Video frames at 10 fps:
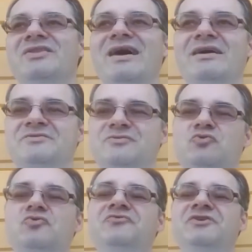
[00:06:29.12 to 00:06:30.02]
nakaz
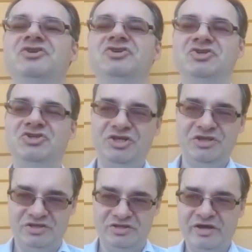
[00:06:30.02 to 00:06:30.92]

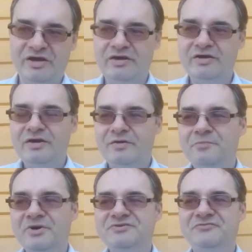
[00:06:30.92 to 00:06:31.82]
uwięzienia
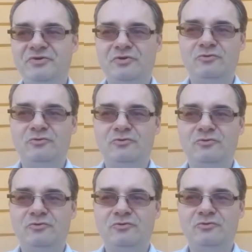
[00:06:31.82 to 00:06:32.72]
bez wyroku
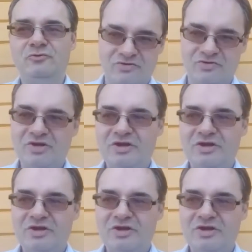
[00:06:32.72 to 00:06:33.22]
sądowego.